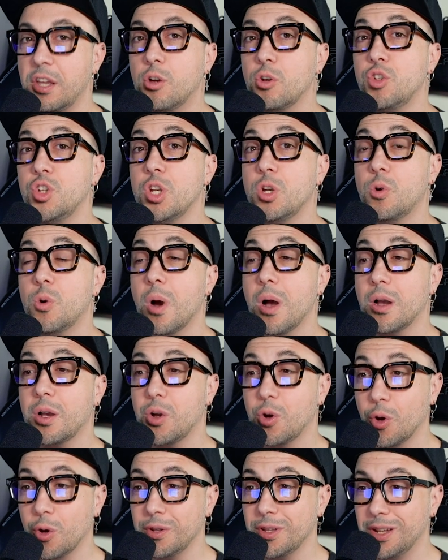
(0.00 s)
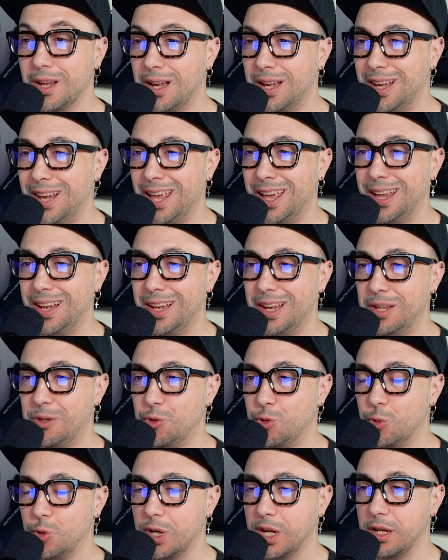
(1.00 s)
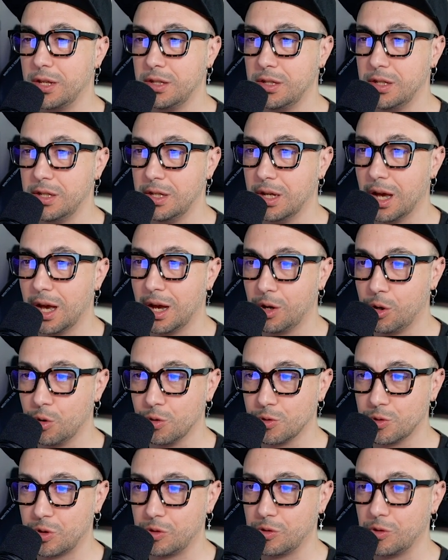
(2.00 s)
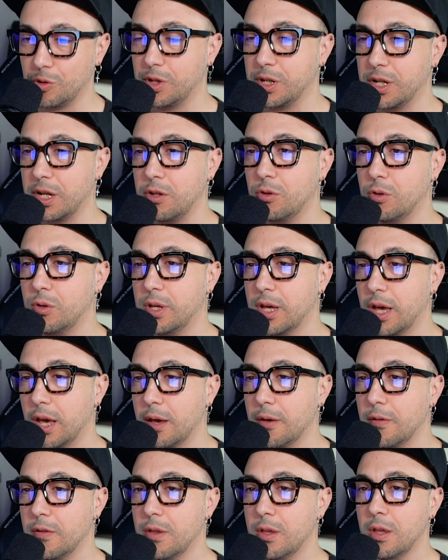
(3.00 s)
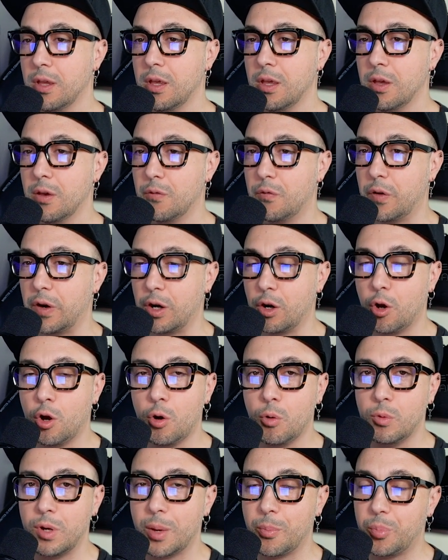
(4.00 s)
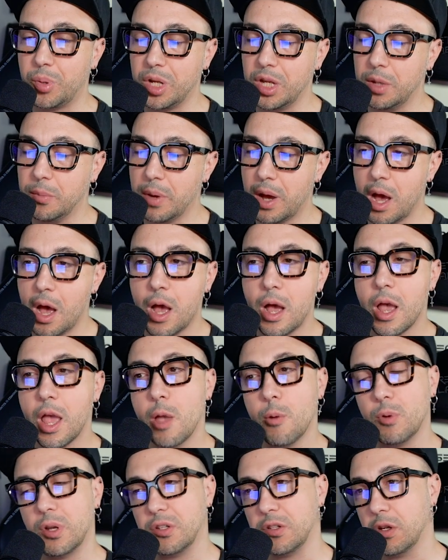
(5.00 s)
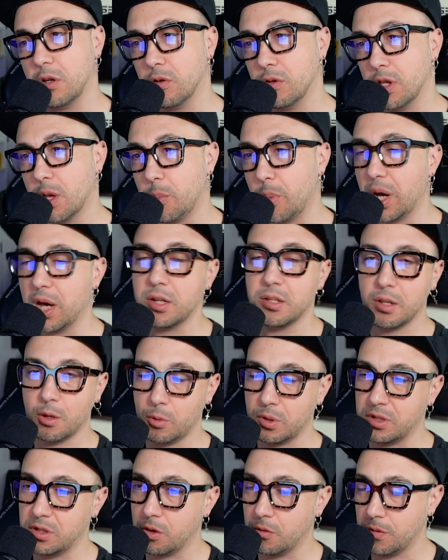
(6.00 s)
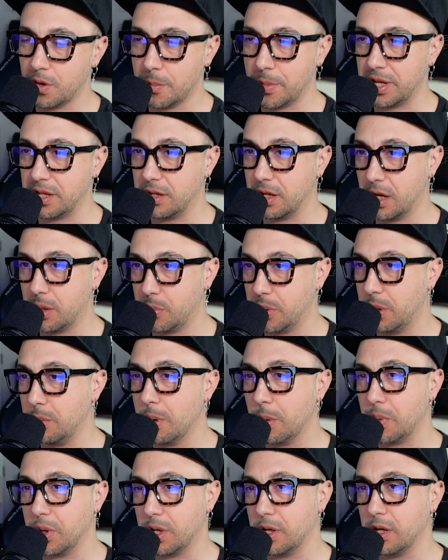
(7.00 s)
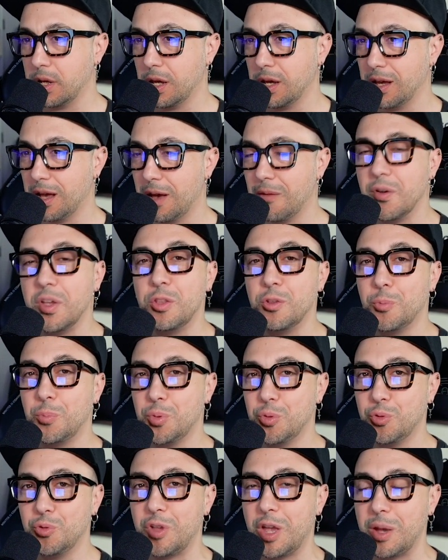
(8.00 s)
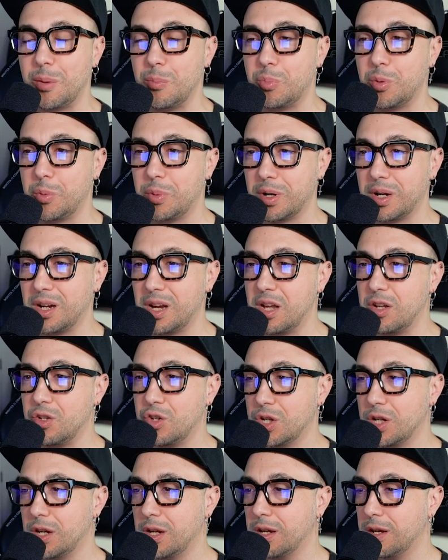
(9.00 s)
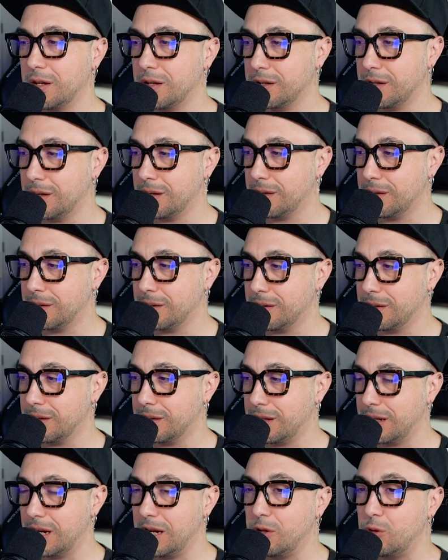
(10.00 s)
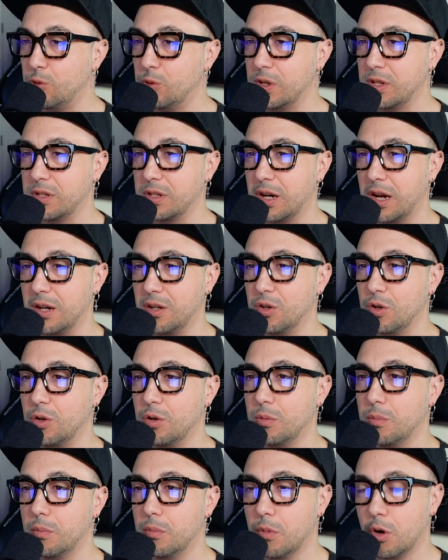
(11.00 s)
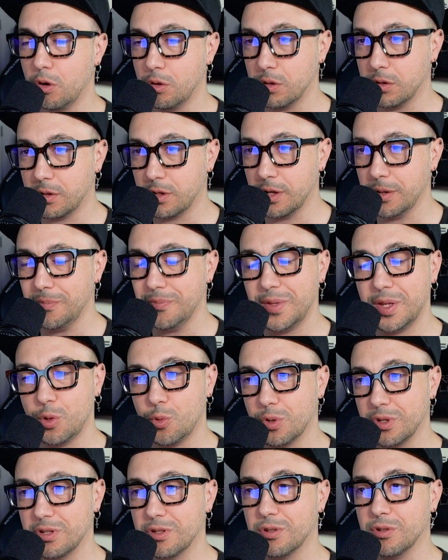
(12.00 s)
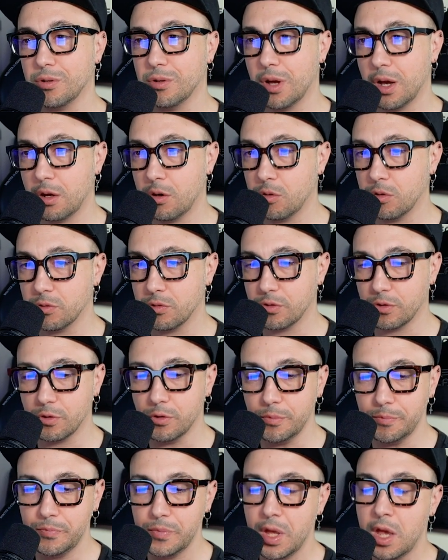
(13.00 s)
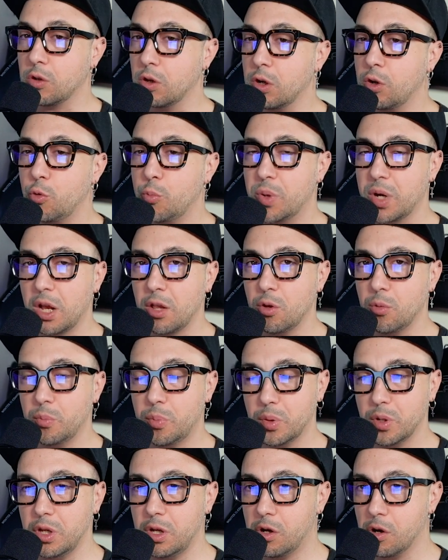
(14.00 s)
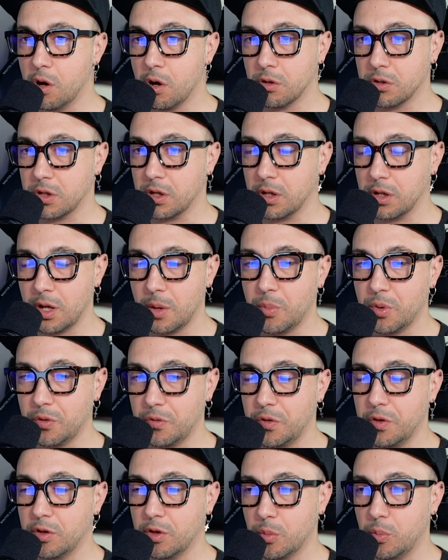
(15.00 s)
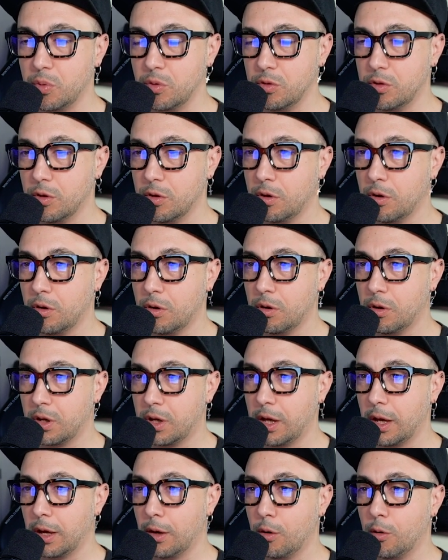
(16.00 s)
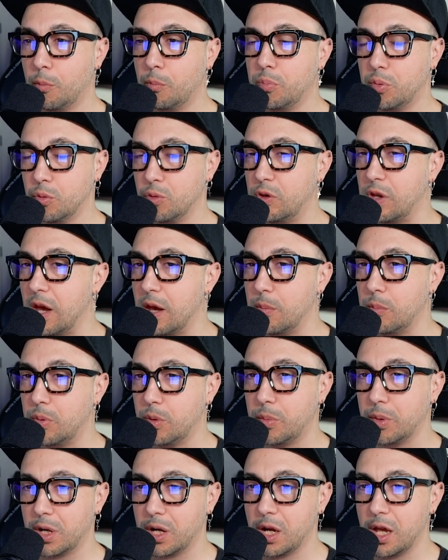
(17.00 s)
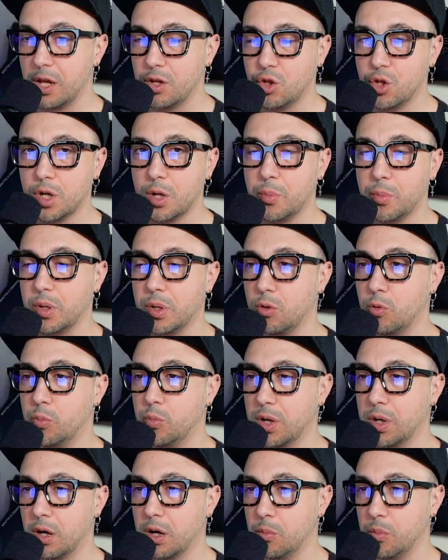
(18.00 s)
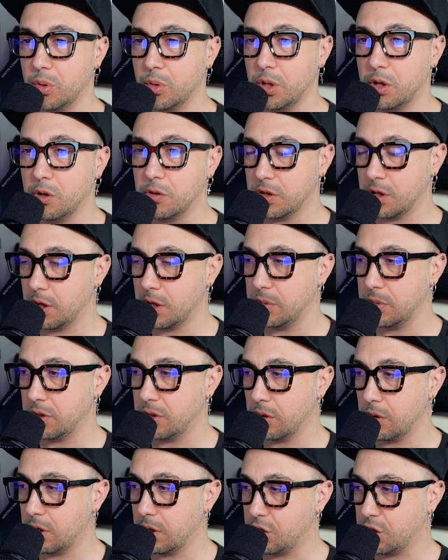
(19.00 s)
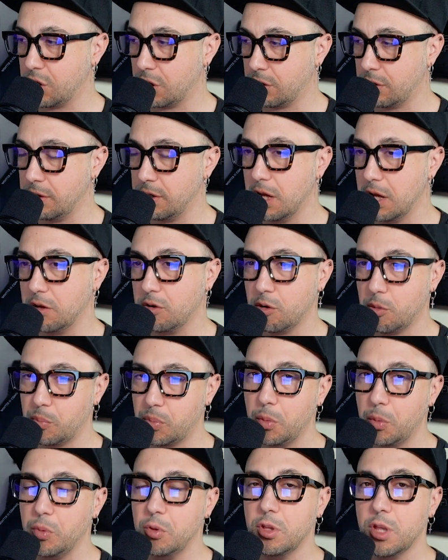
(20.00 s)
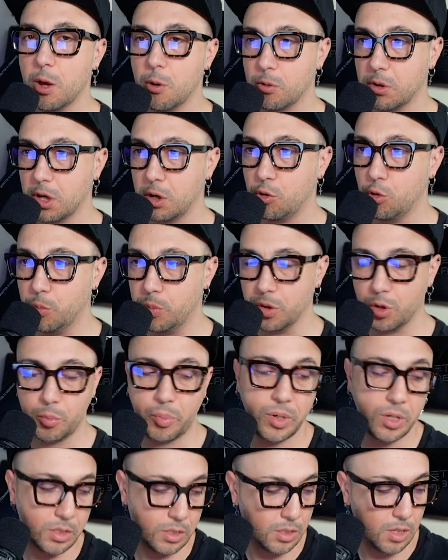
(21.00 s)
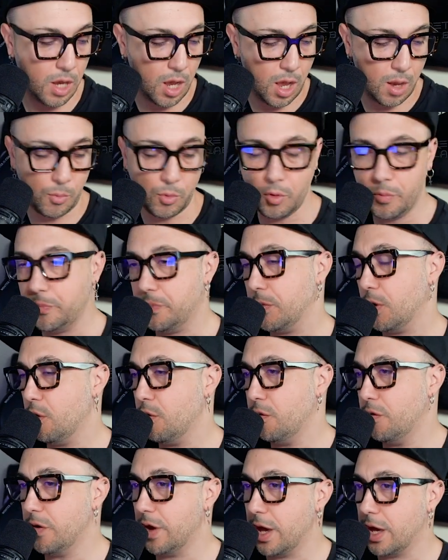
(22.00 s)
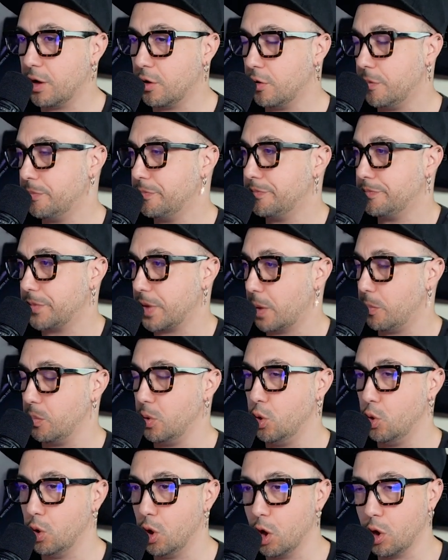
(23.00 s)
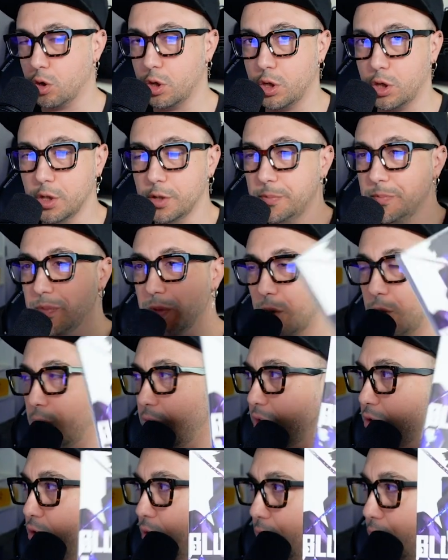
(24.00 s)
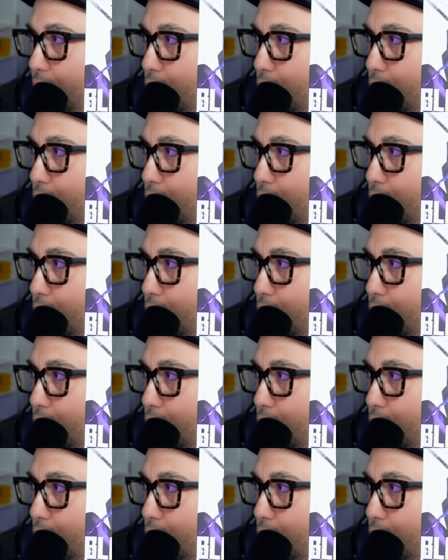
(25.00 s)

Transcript: Ed eccoci qua con le letture di agosto. Credo che farò una prima e una seconda parte, questa è ovviamente la prima perché avendo più tempo per leggere eh, le letture saranno molte in questo agosto. Sto recuperando un po' di cose, ne approfitto appunto che ho più tempo per leggere per recuperare un po' di cose che mi sono lasciate indietro e proprio da un recupero partiamo, ovvero Blue Lock, ho letto